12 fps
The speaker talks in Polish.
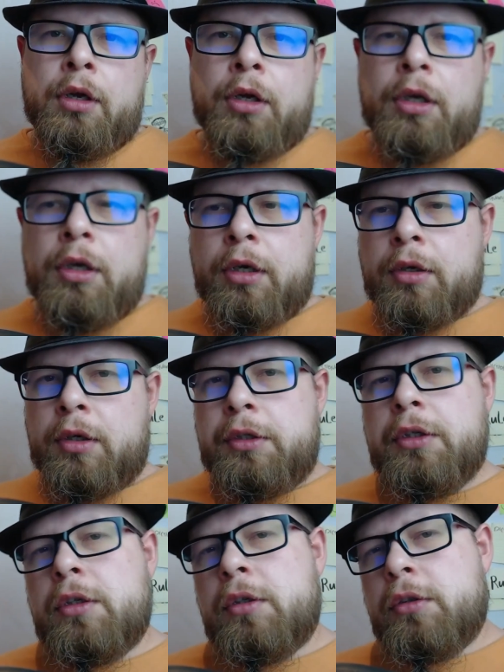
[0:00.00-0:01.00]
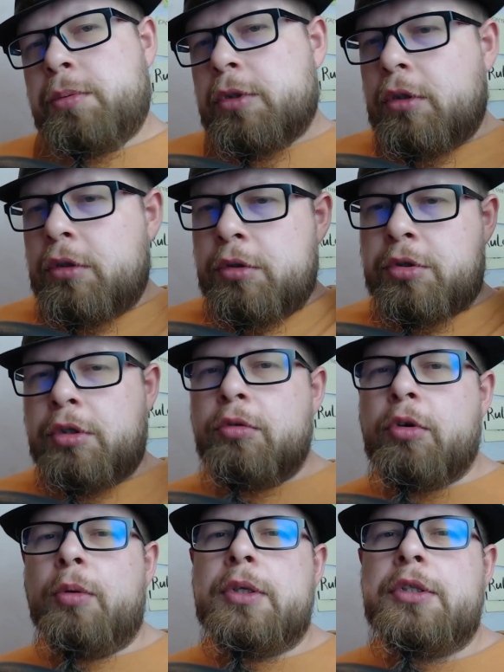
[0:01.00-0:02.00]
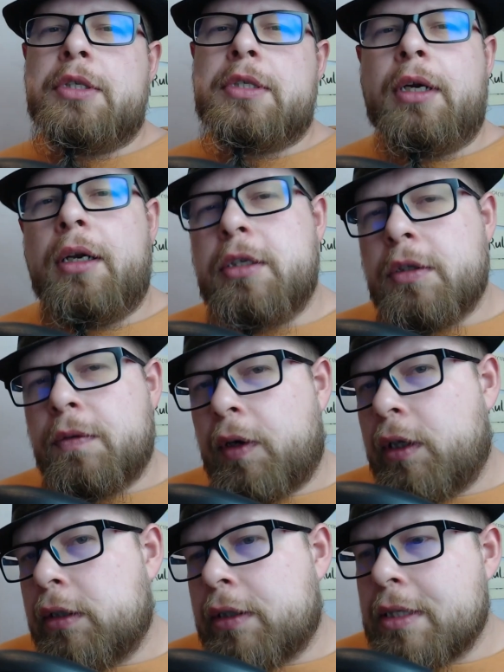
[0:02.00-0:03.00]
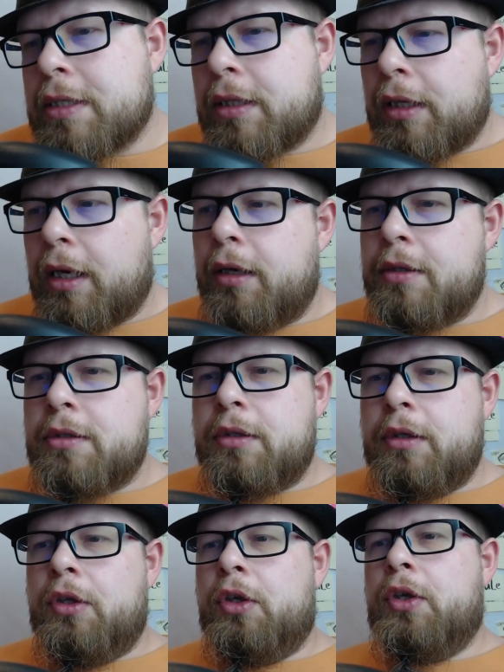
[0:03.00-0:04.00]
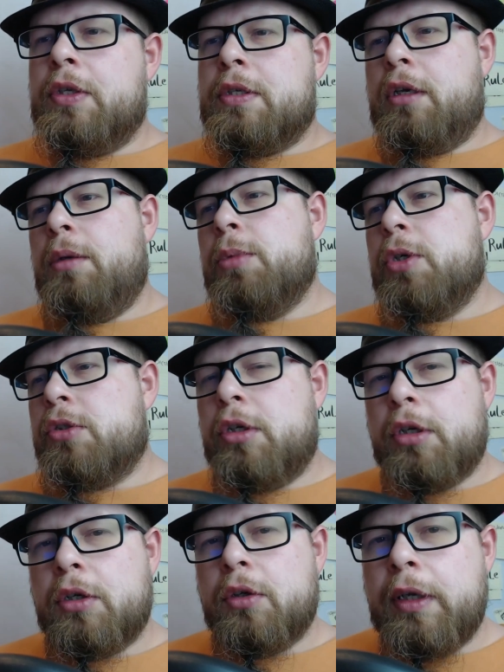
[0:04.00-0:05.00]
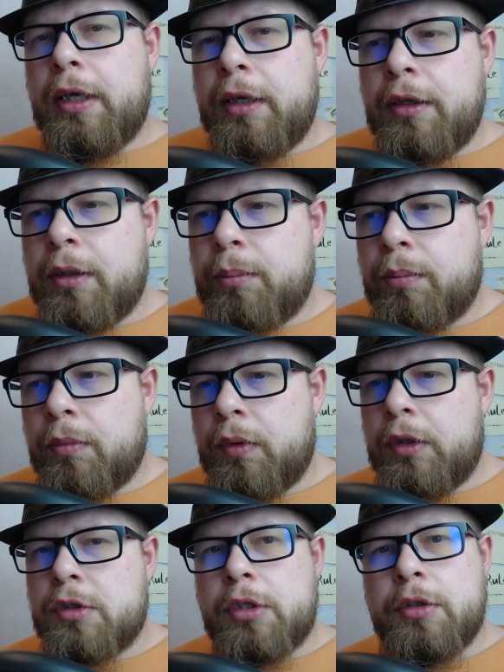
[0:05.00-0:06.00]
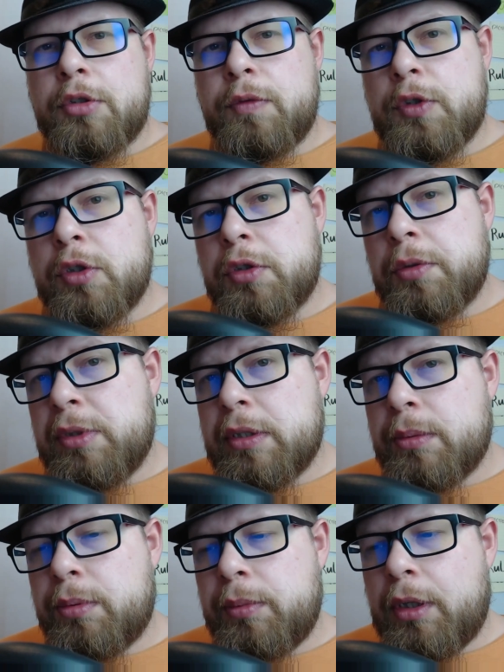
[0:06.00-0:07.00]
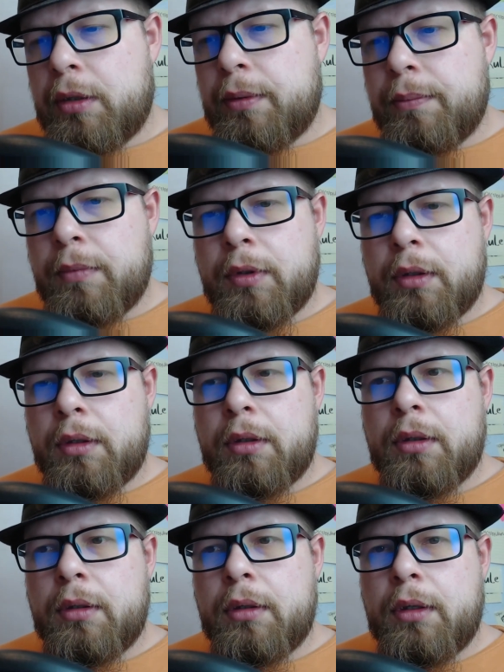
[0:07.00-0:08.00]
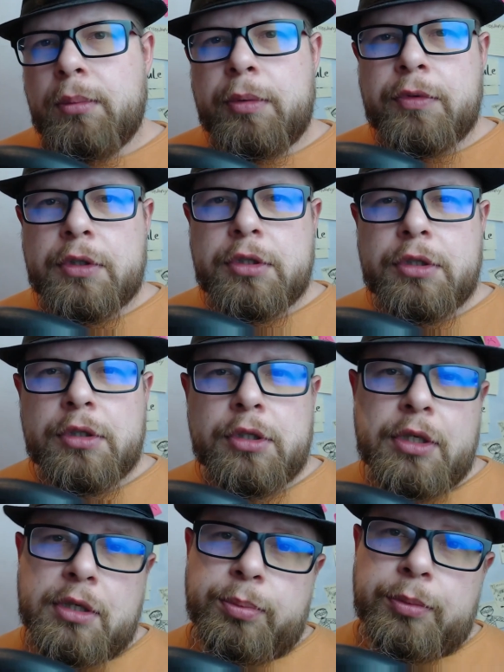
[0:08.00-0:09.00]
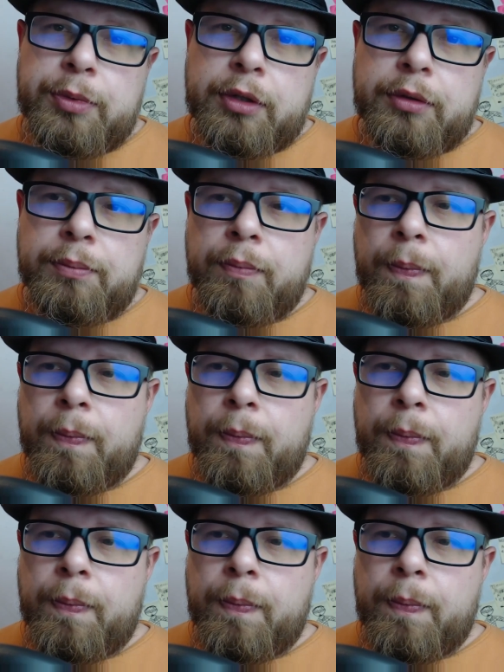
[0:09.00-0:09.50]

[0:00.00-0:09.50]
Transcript: I kolejny krok do przodu, już niedługo będzie zrealizowany ten slice i zajmę się kolejnym, jeżeli oczywiście o czymś nie zapomniałem ale mam wrażenie, że nie zapomniałem.